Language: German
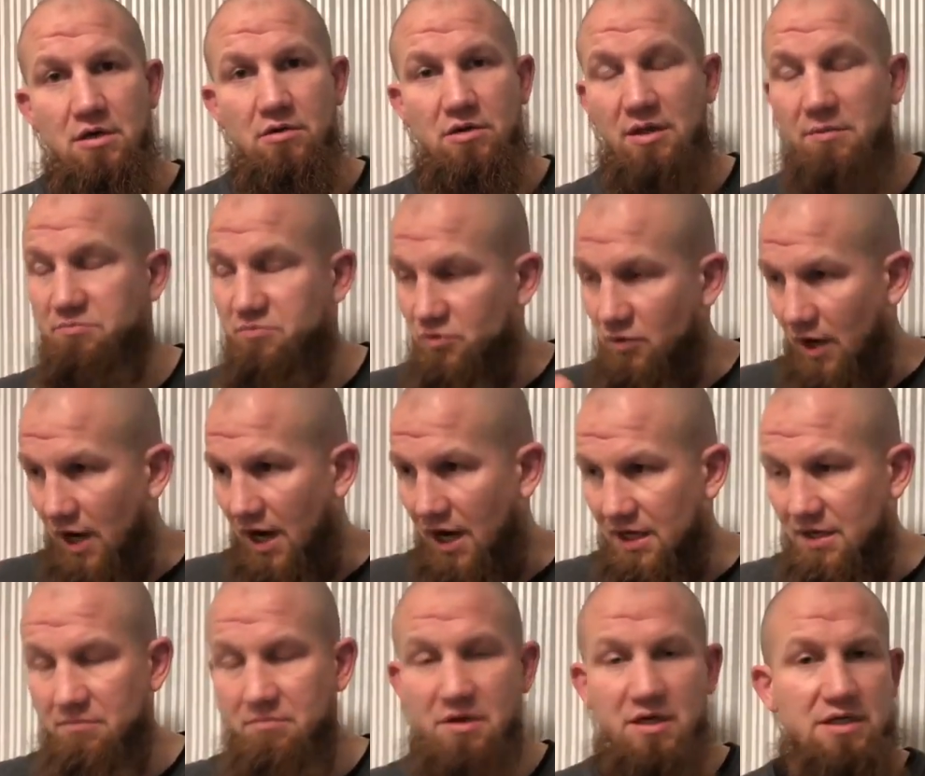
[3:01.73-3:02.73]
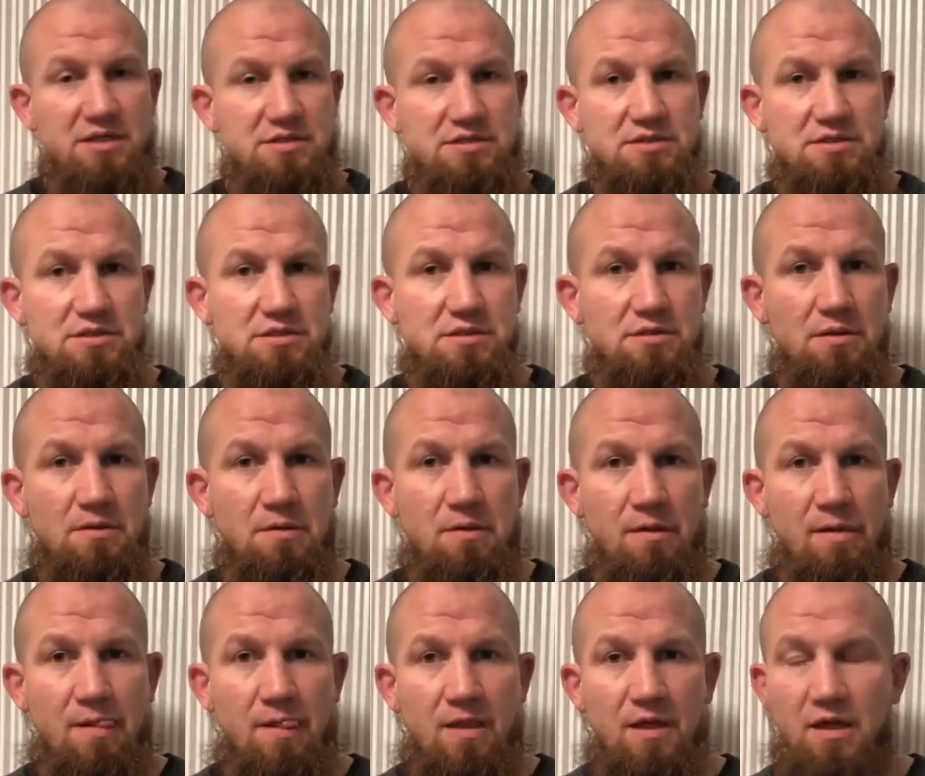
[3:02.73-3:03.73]
Und habe Dua gemacht.
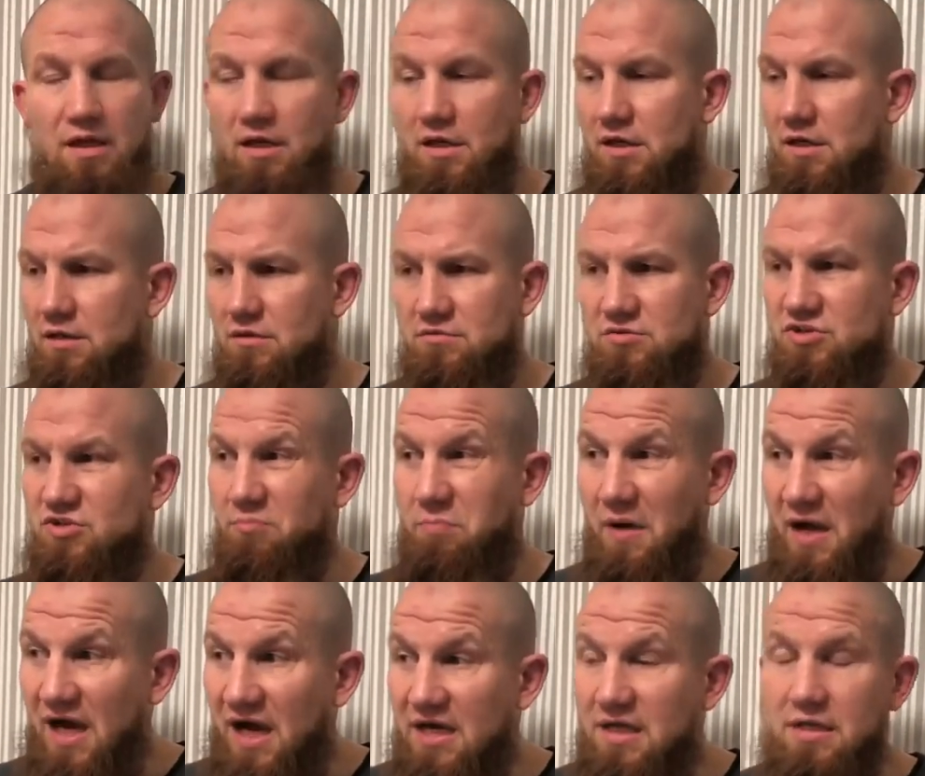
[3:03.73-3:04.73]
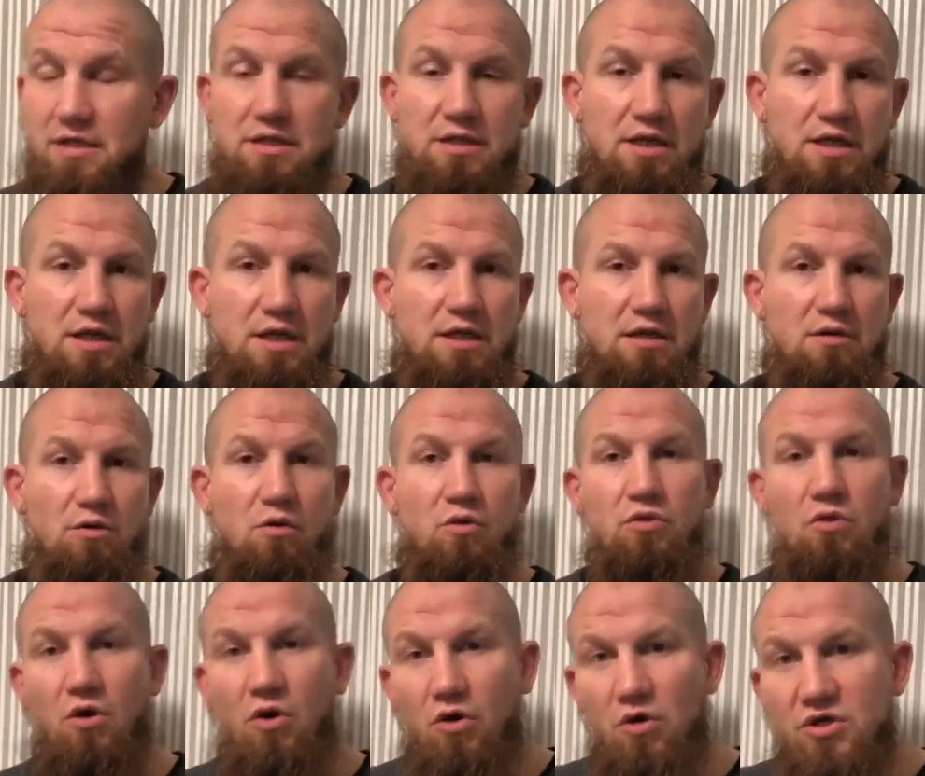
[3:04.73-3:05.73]
Und subhanallah,
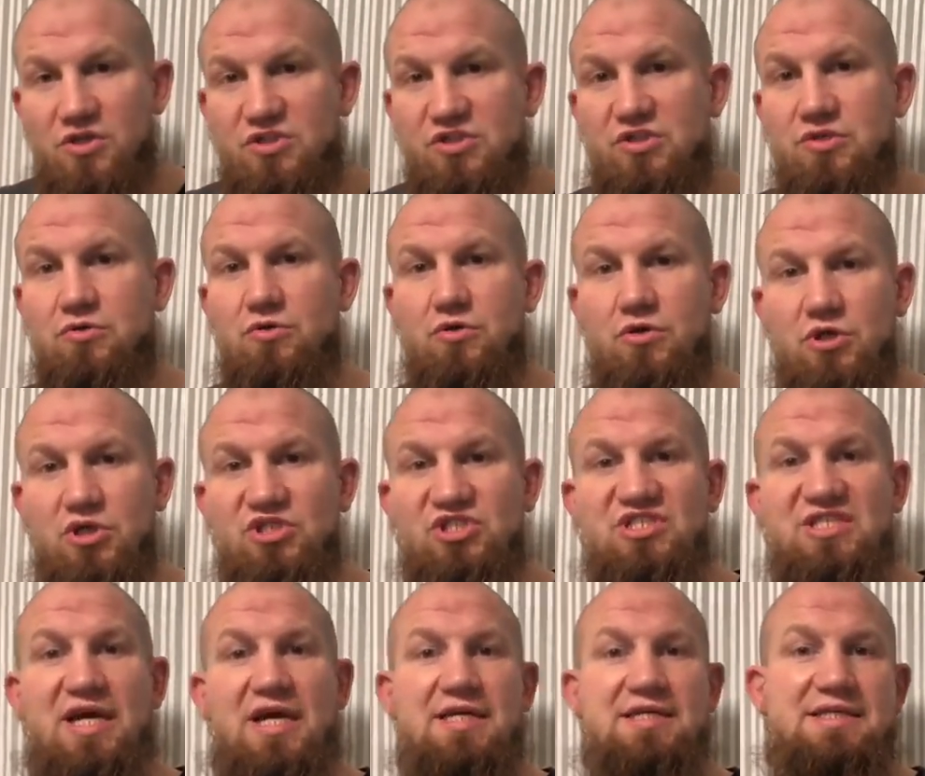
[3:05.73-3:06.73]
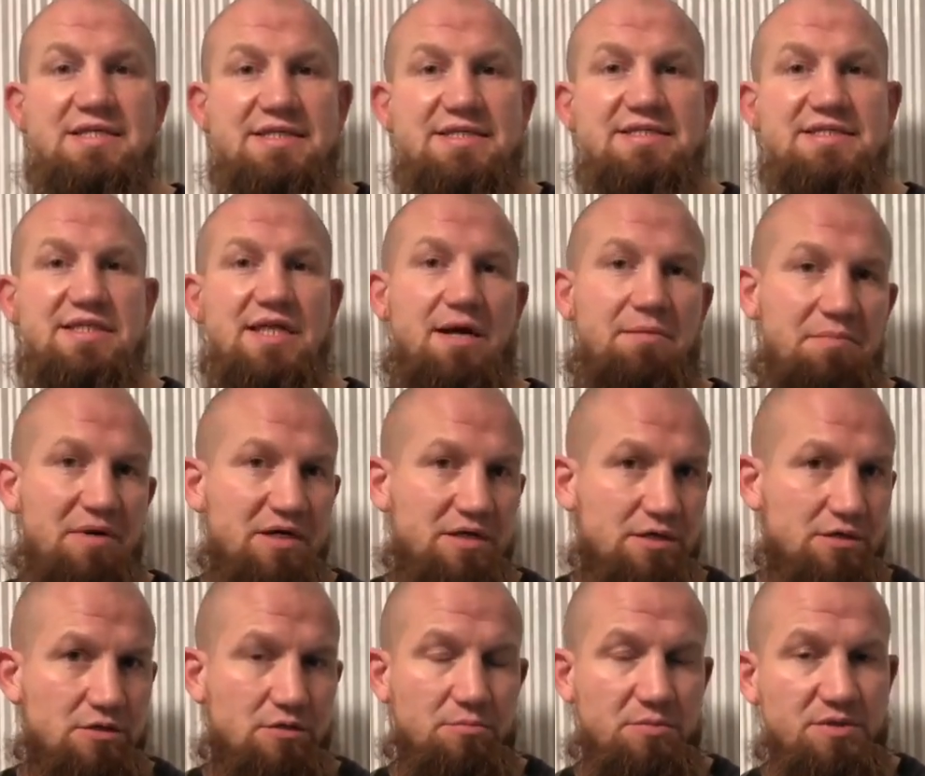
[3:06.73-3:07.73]
und heute höre ich, sie hat den Islam
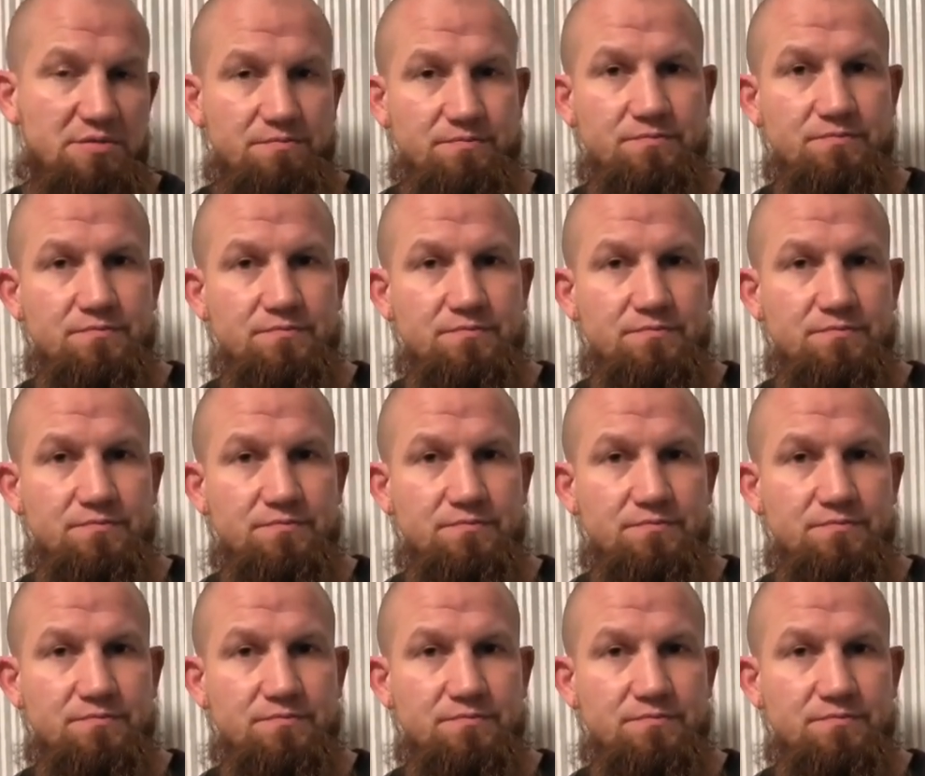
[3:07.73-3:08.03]
angenommen.